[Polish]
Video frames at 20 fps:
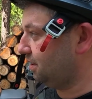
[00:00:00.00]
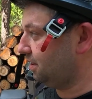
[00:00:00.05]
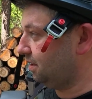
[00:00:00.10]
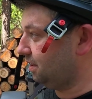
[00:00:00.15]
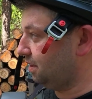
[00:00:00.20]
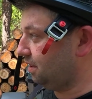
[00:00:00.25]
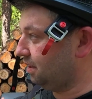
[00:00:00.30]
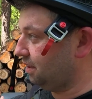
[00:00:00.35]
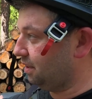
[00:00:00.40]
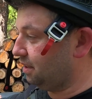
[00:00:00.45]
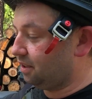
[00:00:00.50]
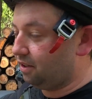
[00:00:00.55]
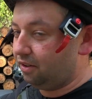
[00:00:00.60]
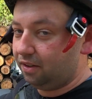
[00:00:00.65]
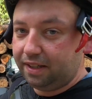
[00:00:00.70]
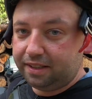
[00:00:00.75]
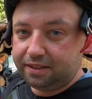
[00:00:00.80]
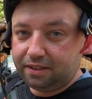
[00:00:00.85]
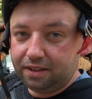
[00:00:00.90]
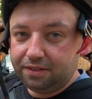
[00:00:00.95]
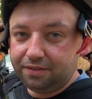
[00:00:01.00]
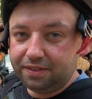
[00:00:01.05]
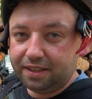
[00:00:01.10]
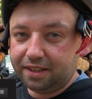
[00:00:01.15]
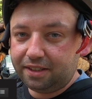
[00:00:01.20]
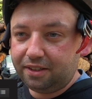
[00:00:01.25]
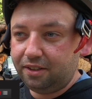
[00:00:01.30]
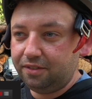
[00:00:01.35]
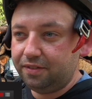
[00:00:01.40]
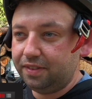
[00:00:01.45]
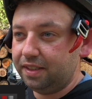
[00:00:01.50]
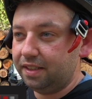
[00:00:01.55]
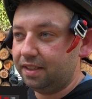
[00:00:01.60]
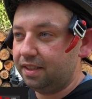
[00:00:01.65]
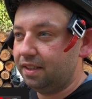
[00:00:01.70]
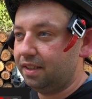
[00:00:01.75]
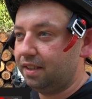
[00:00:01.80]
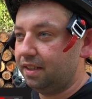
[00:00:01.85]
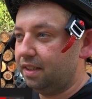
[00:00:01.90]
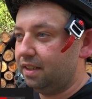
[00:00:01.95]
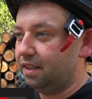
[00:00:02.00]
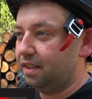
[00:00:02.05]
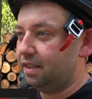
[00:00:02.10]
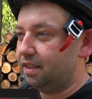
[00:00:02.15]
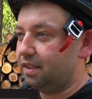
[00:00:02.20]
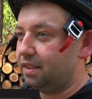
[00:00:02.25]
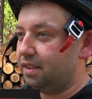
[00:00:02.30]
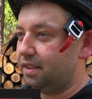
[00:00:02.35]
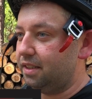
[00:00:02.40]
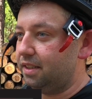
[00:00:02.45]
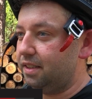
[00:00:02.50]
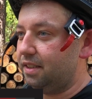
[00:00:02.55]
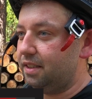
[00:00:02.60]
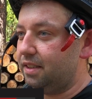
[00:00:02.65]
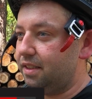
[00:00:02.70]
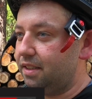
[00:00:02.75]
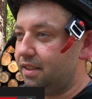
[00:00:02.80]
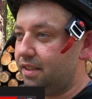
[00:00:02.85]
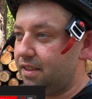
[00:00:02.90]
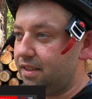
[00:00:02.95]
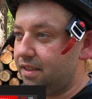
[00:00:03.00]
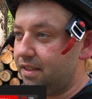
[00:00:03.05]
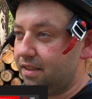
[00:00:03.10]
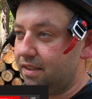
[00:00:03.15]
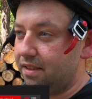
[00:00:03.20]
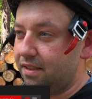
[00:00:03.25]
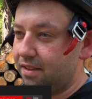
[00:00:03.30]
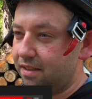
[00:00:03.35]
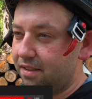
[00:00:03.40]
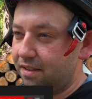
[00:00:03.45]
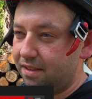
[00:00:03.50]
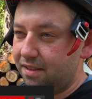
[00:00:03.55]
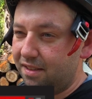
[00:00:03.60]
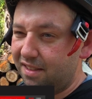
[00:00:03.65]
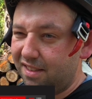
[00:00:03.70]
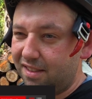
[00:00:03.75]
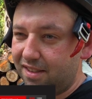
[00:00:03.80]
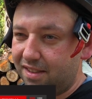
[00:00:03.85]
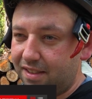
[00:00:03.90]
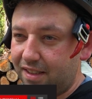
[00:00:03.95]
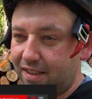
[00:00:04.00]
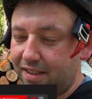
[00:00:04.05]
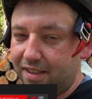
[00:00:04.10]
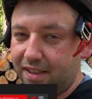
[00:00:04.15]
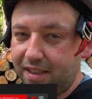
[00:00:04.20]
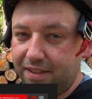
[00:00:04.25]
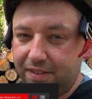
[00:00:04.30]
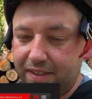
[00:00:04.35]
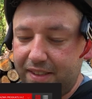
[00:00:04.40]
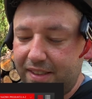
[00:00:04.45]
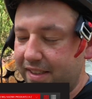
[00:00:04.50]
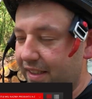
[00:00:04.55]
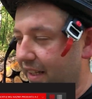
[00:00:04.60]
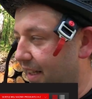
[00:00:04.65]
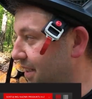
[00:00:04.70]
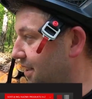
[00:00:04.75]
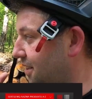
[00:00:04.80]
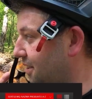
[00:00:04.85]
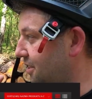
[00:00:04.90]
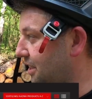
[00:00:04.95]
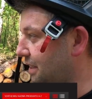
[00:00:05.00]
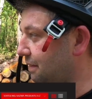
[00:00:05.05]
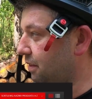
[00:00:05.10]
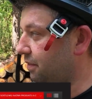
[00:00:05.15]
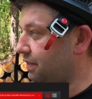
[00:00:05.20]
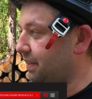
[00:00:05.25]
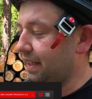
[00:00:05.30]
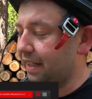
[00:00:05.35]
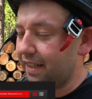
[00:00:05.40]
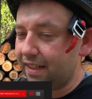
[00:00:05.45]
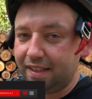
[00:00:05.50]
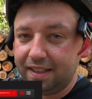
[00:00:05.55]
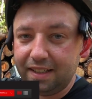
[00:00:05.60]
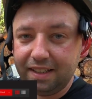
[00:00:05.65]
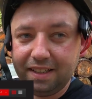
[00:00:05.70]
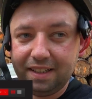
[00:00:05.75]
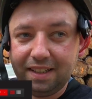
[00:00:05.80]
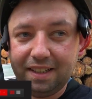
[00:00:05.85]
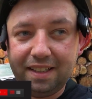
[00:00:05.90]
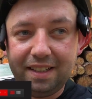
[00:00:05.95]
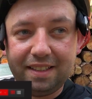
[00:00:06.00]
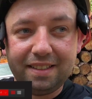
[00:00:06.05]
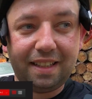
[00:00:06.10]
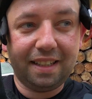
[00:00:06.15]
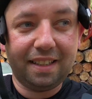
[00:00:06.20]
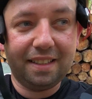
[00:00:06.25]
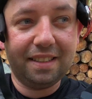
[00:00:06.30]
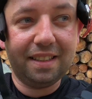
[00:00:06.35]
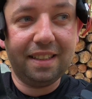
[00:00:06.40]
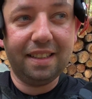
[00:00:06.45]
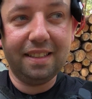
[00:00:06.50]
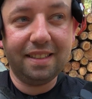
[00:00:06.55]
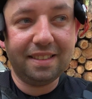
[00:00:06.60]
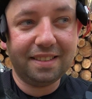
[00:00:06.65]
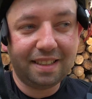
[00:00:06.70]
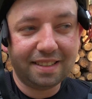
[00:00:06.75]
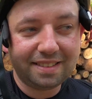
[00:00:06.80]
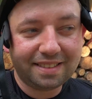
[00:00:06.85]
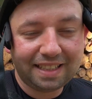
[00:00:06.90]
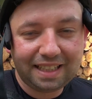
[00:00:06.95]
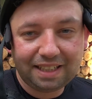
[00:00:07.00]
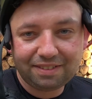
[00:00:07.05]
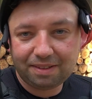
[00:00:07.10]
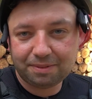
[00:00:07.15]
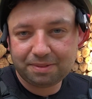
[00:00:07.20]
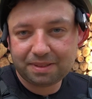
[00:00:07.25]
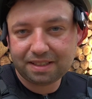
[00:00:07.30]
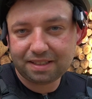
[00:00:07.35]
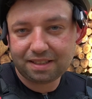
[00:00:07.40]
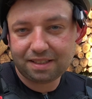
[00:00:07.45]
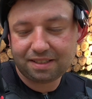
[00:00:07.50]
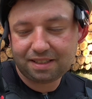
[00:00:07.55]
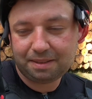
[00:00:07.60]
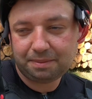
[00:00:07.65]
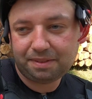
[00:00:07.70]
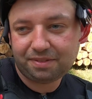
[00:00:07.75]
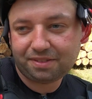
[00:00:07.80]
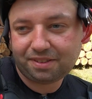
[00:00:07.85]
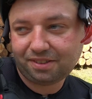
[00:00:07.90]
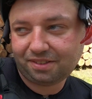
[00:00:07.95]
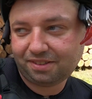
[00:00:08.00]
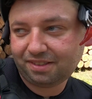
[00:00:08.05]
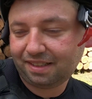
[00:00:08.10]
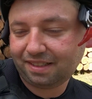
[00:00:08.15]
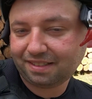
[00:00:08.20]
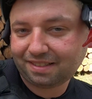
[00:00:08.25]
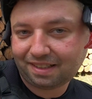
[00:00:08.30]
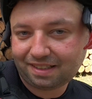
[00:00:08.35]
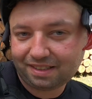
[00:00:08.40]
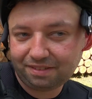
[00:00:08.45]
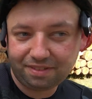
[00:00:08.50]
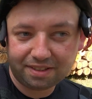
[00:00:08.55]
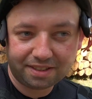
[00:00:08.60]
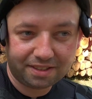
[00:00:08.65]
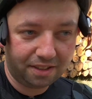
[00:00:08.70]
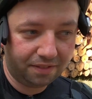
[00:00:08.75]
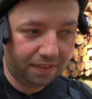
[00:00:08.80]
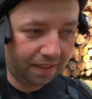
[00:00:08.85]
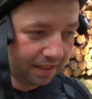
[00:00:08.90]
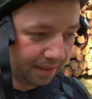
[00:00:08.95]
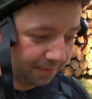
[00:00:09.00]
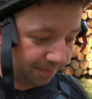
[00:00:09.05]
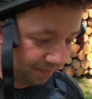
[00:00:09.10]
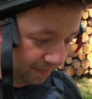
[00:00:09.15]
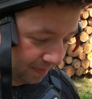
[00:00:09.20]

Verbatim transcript: e, kolektor wydechowy i seryjny i ten i końcowy wydech. Także zastanawiam się, czy sobie w to nie zainwestować.